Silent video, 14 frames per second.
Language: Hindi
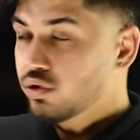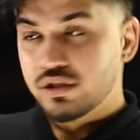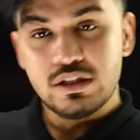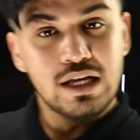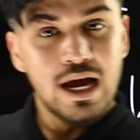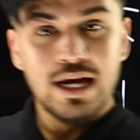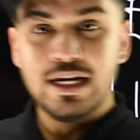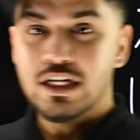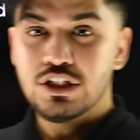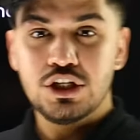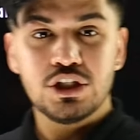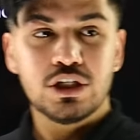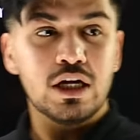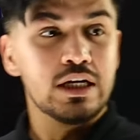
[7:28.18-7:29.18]
उसने आइडिया
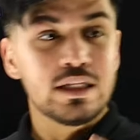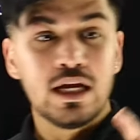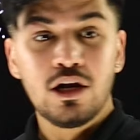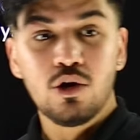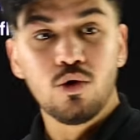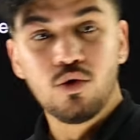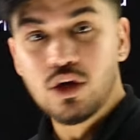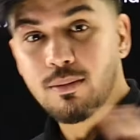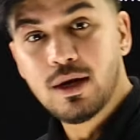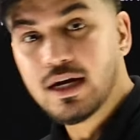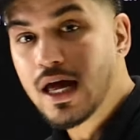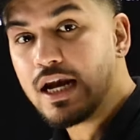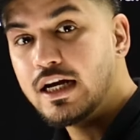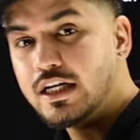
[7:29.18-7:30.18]
चेंज कर दिया लोगों की
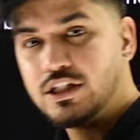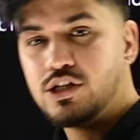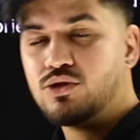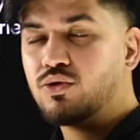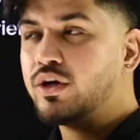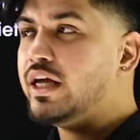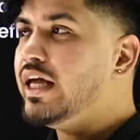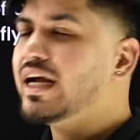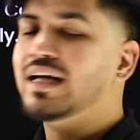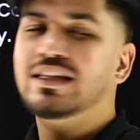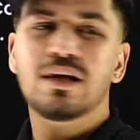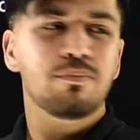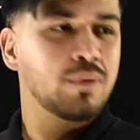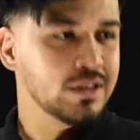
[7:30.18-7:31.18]
मेंटालिटी चेंज हो गई एक
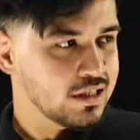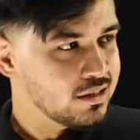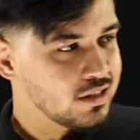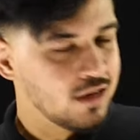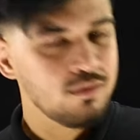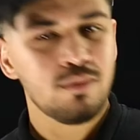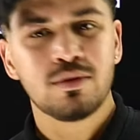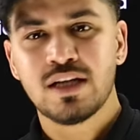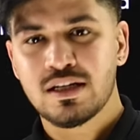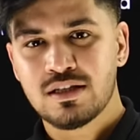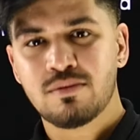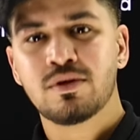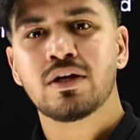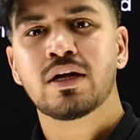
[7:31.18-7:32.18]
आता है पचास हज़ार भी
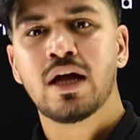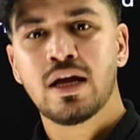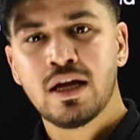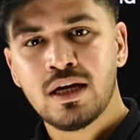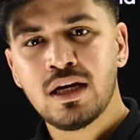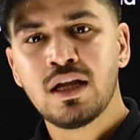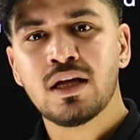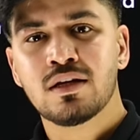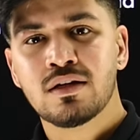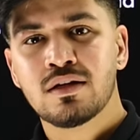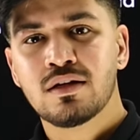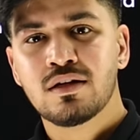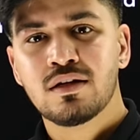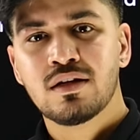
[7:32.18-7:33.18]
मजाक समझ रखा है ने
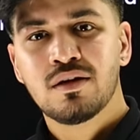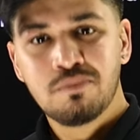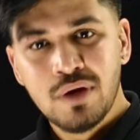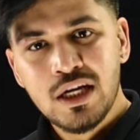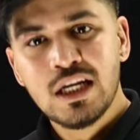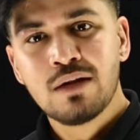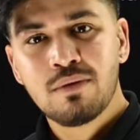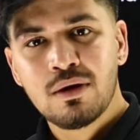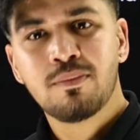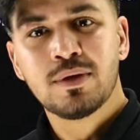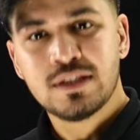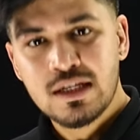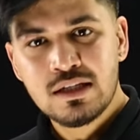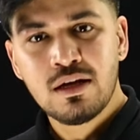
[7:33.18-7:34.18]
महीने भर में
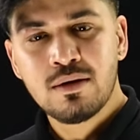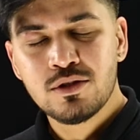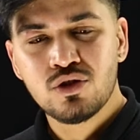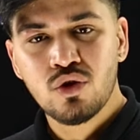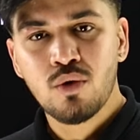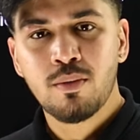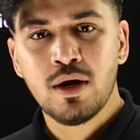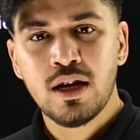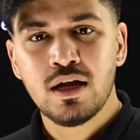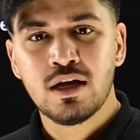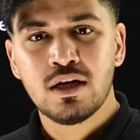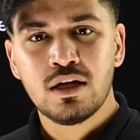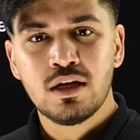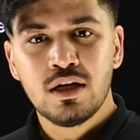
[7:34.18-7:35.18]
पचास हज़ार बच्चों को
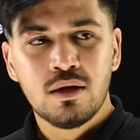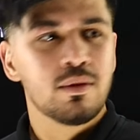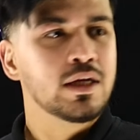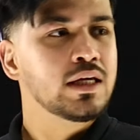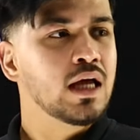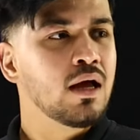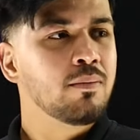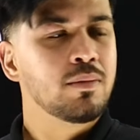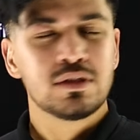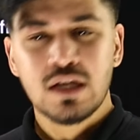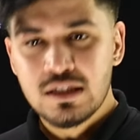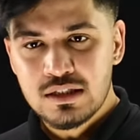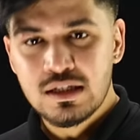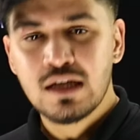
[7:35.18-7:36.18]
पढ़ाना भैया
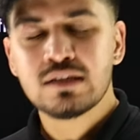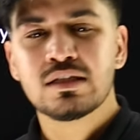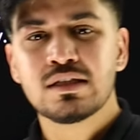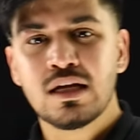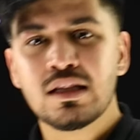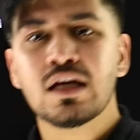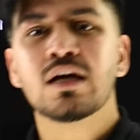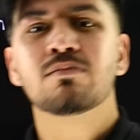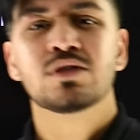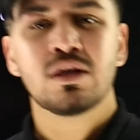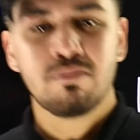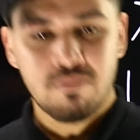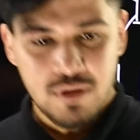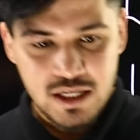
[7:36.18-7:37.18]
पचास हज़ार से ज़्यादा कम
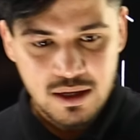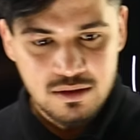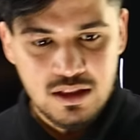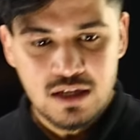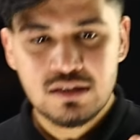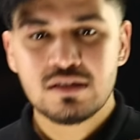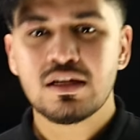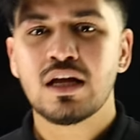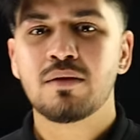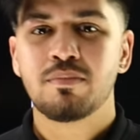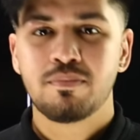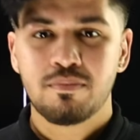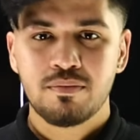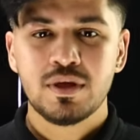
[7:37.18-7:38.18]
से कम भैया दस हज़ार
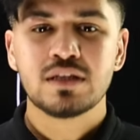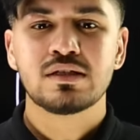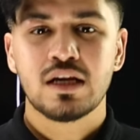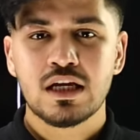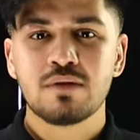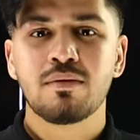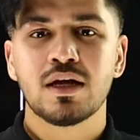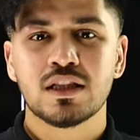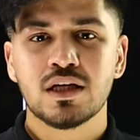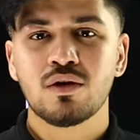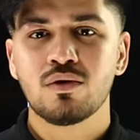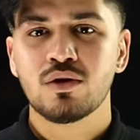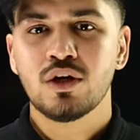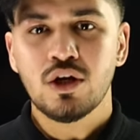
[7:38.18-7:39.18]
बीस हज़ार की बात
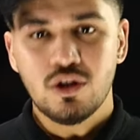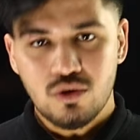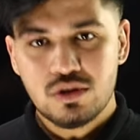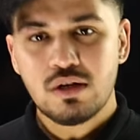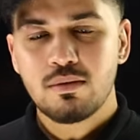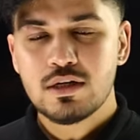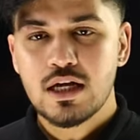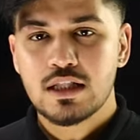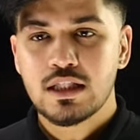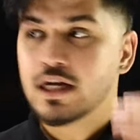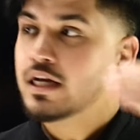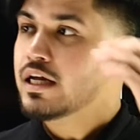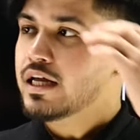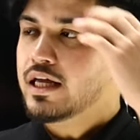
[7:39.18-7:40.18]
करो तो समझ आता
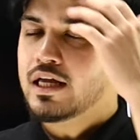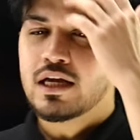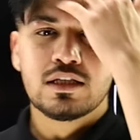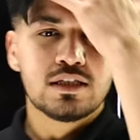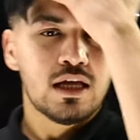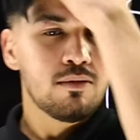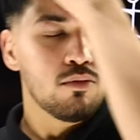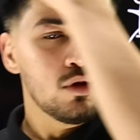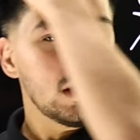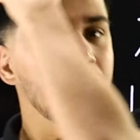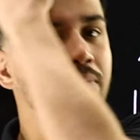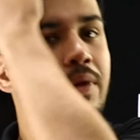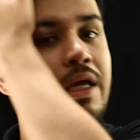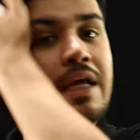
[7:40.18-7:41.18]
है एक इंसान बोलता
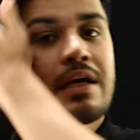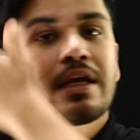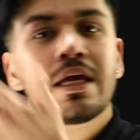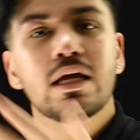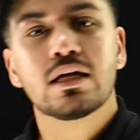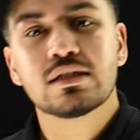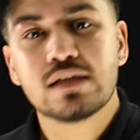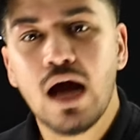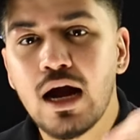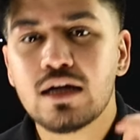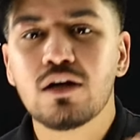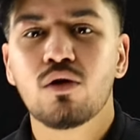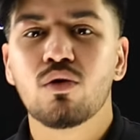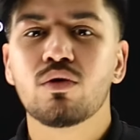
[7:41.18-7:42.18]
है भैया एक
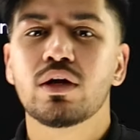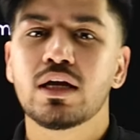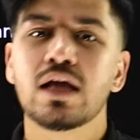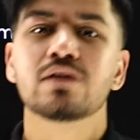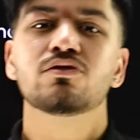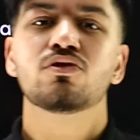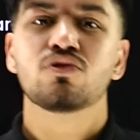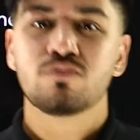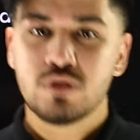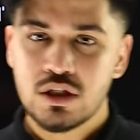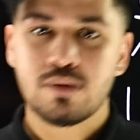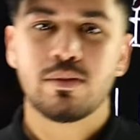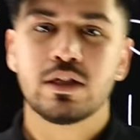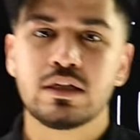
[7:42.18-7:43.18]
साठ लोगों की क्लास तो
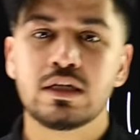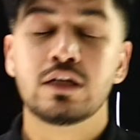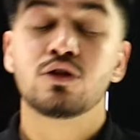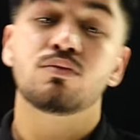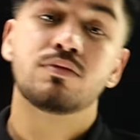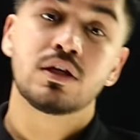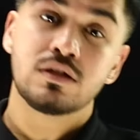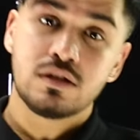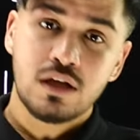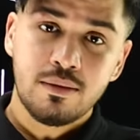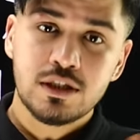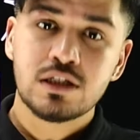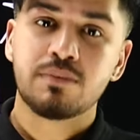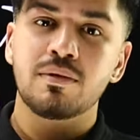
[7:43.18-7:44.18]
तुमसे संभलती नहीं तुम दस
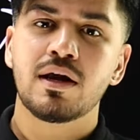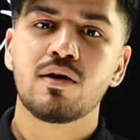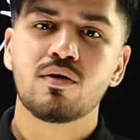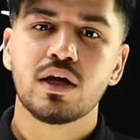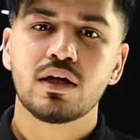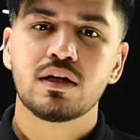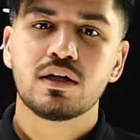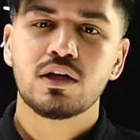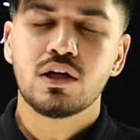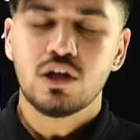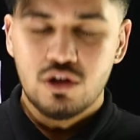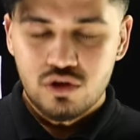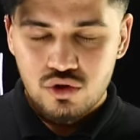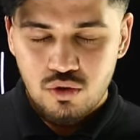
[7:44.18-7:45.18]
हज़ार बच्चे पढ़ाओगे
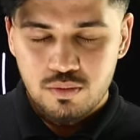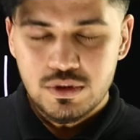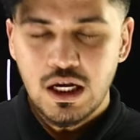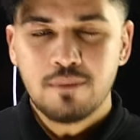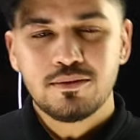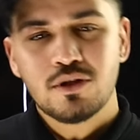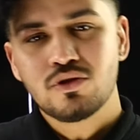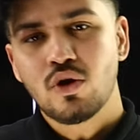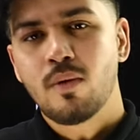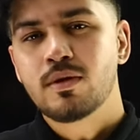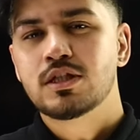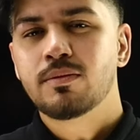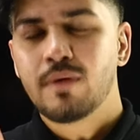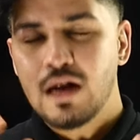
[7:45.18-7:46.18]
चुपचाप से सौ
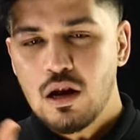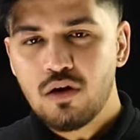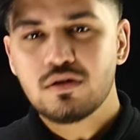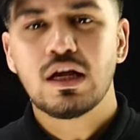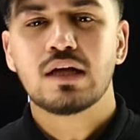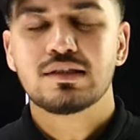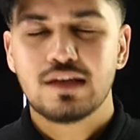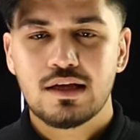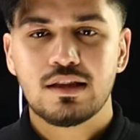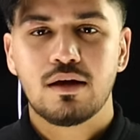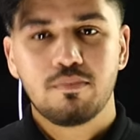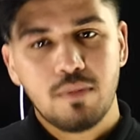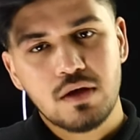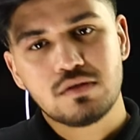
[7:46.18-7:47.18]
बच्चे पढ़ा लो ज्यादा से
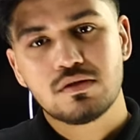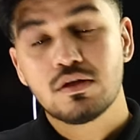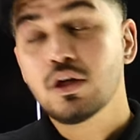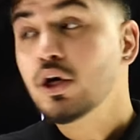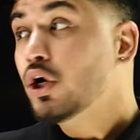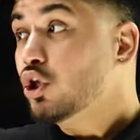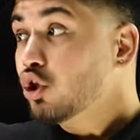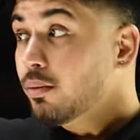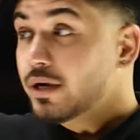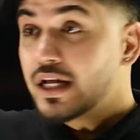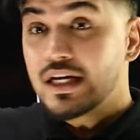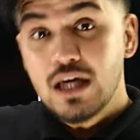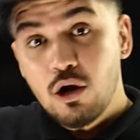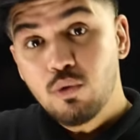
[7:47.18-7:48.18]
ज्यादा बस तो
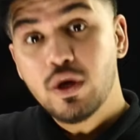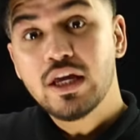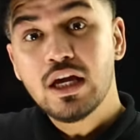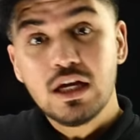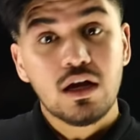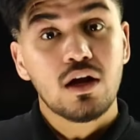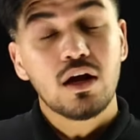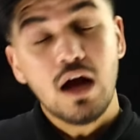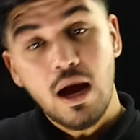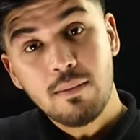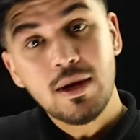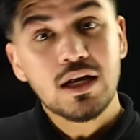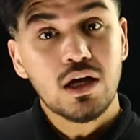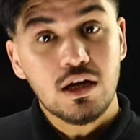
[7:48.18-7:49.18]
बेटा क्या हुआ एक
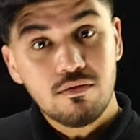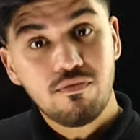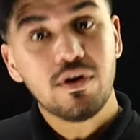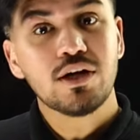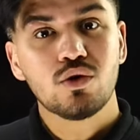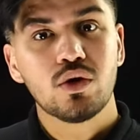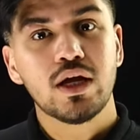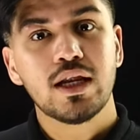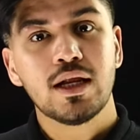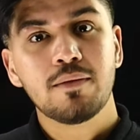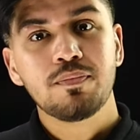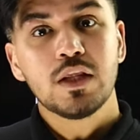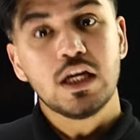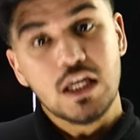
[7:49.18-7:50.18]
हमारा कंफ्लिक्ट हो गया ना
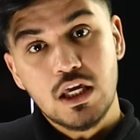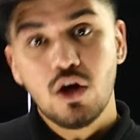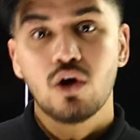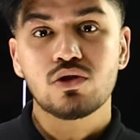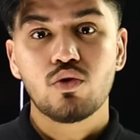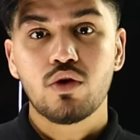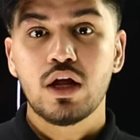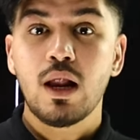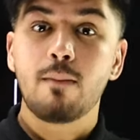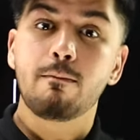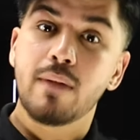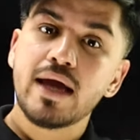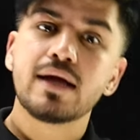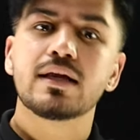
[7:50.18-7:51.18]
क्योस हो गया ना
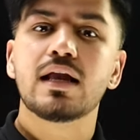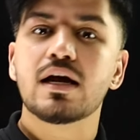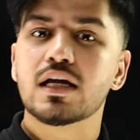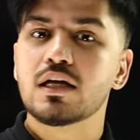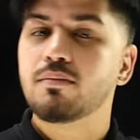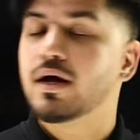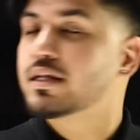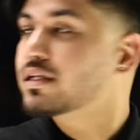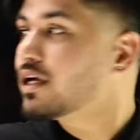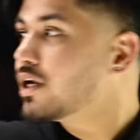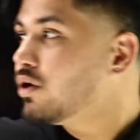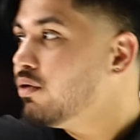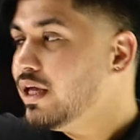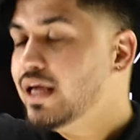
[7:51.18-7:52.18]
मैं एक लाख की बात
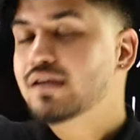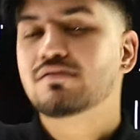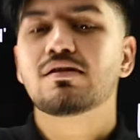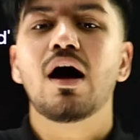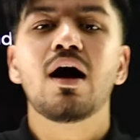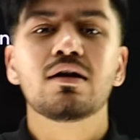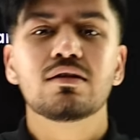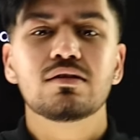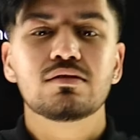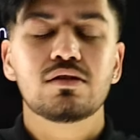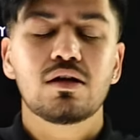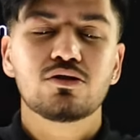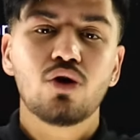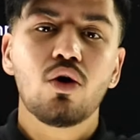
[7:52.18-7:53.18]
कर रहा हूं एक साठ
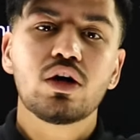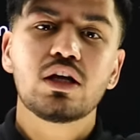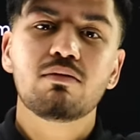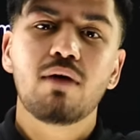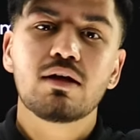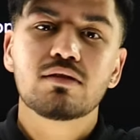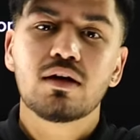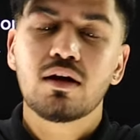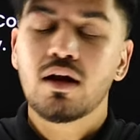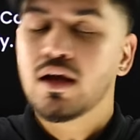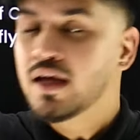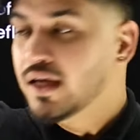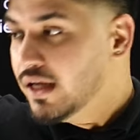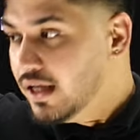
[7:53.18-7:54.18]
सौ की बात कर
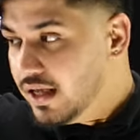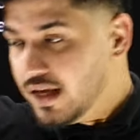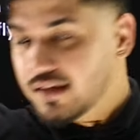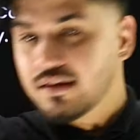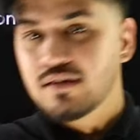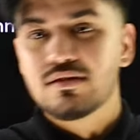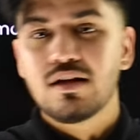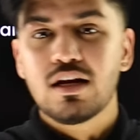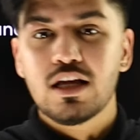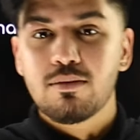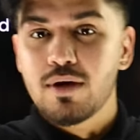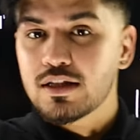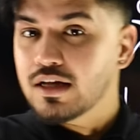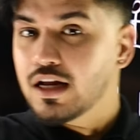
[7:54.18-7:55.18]
रहा है एक दस हजार
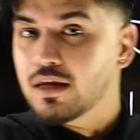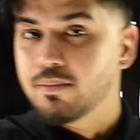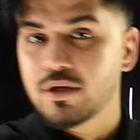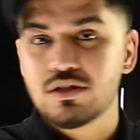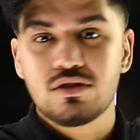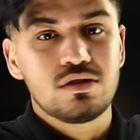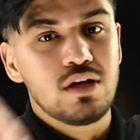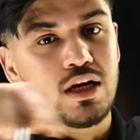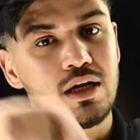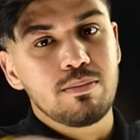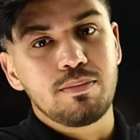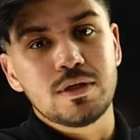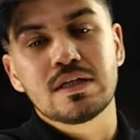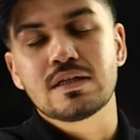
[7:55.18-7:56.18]
की बात कर रहा है एक पच्चीस हजार
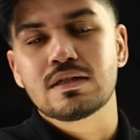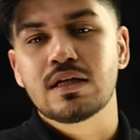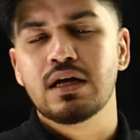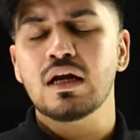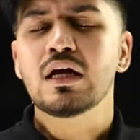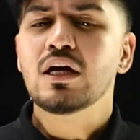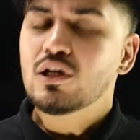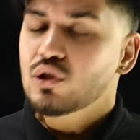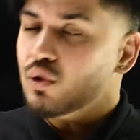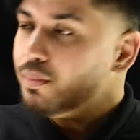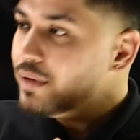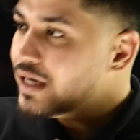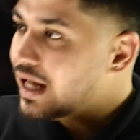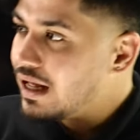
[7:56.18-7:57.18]
एक पचास हजार तो
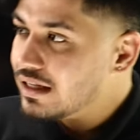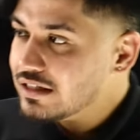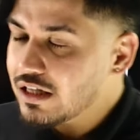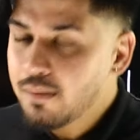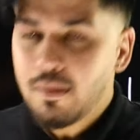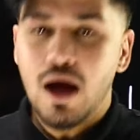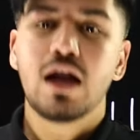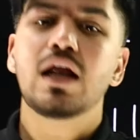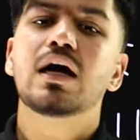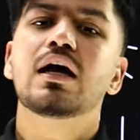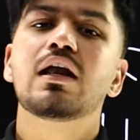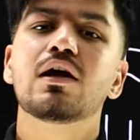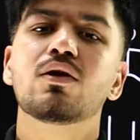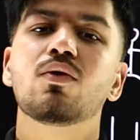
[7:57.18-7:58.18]
बेटा जब अलग
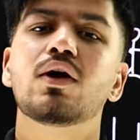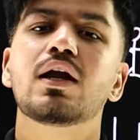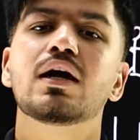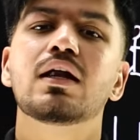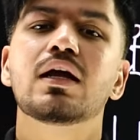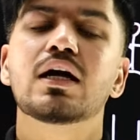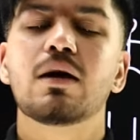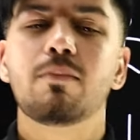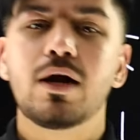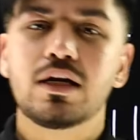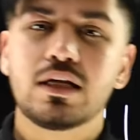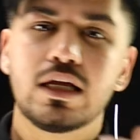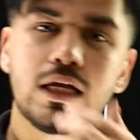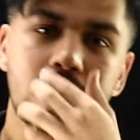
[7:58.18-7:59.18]
अलग लोग अलग अलग
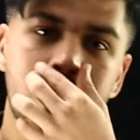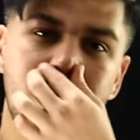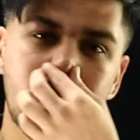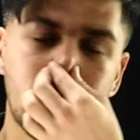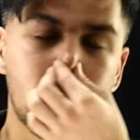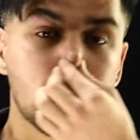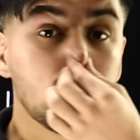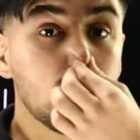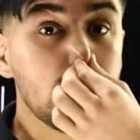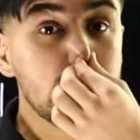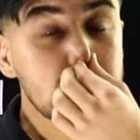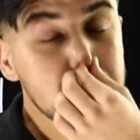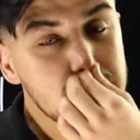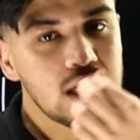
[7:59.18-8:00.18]
कमांड देंगे ना तो
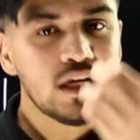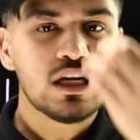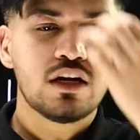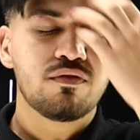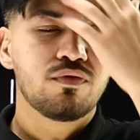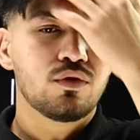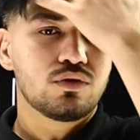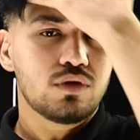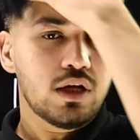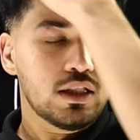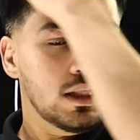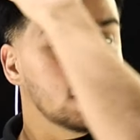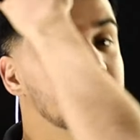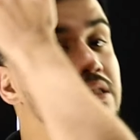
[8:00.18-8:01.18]
इंसान कंफ्यूज हो
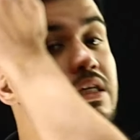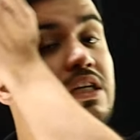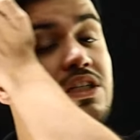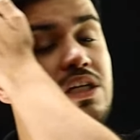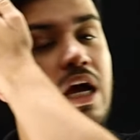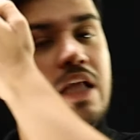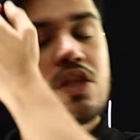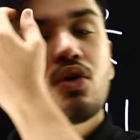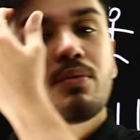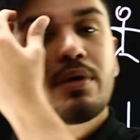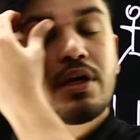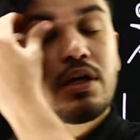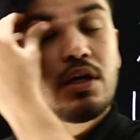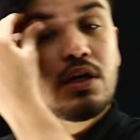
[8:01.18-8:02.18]
जाता है जैसे कि शादियों
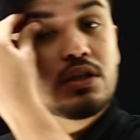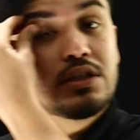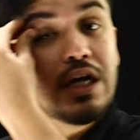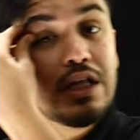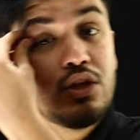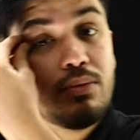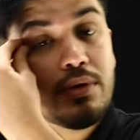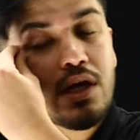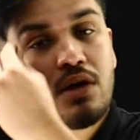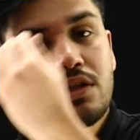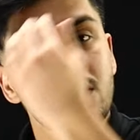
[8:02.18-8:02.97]
में शादियों में क्या